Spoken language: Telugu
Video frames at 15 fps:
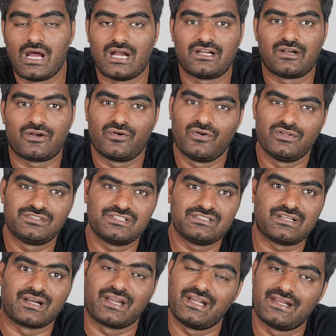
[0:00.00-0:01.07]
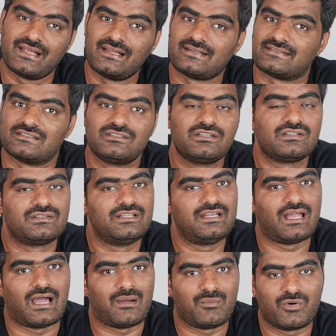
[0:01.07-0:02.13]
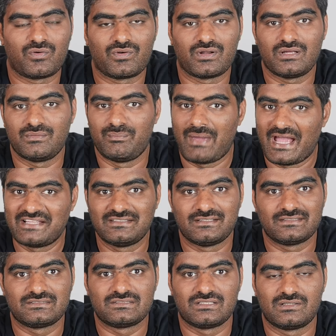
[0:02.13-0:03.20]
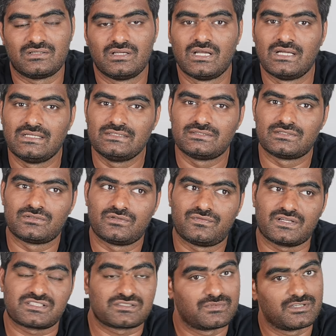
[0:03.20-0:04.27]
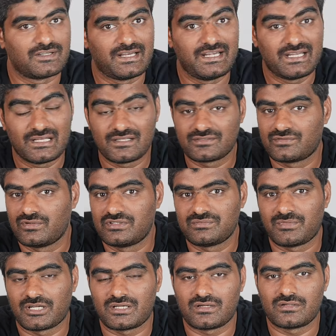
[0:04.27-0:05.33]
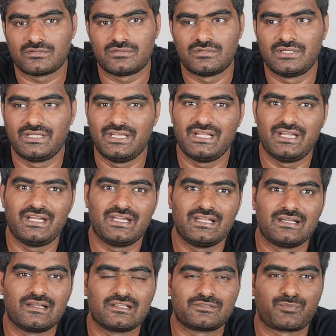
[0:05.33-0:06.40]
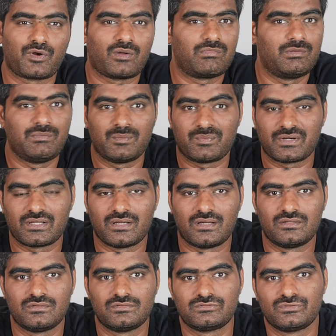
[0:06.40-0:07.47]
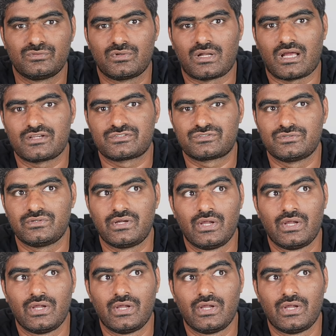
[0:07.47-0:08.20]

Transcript: అండ్ రెండు వచ్చేసి రీటైలర్స్ దీన్ని అమ్మకుండా బ్యాన్ చేస్తున్నారు సో ఫస్ట్ మనం రీటైలర్స్ గురించి మాట్లాడుకున్నాం ఈ రీటైలర్స్ ప్రాబ్లం ఇప్పటిది కాదు సో లాస్ట్